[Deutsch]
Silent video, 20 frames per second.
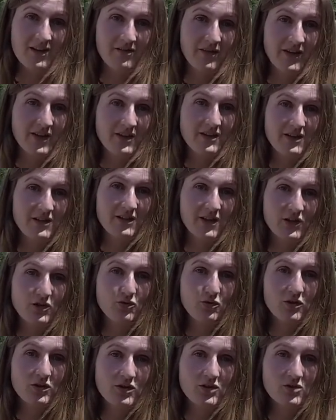Wenn er in die
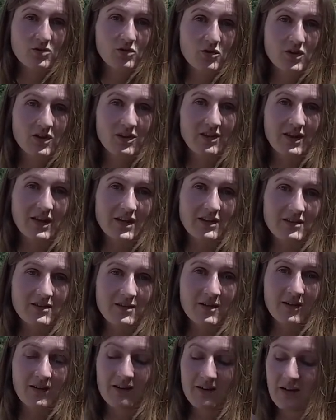Natur zurückgeht,
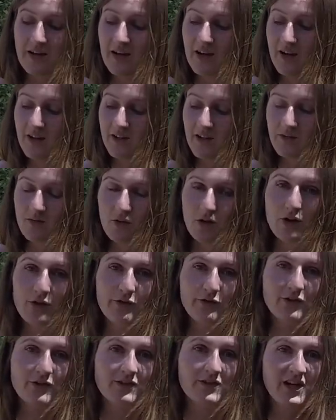klar hat der
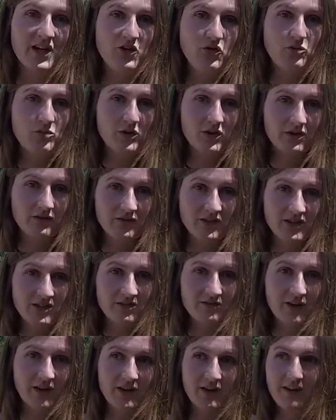Wolf kein
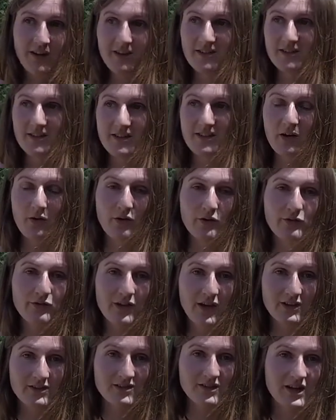Übergewicht, weil er jetzt nie dauernd
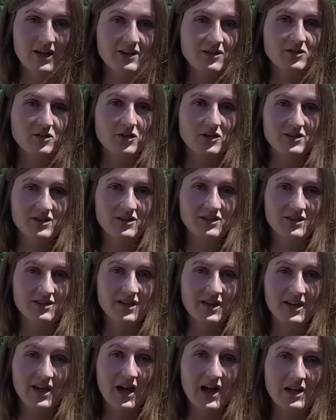fressen hat, sondern sich das
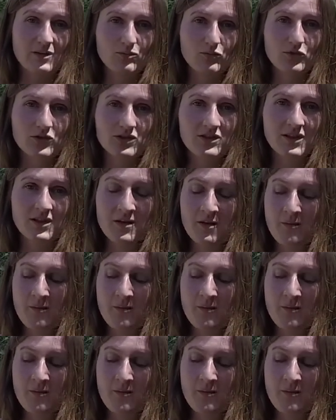jagen muss.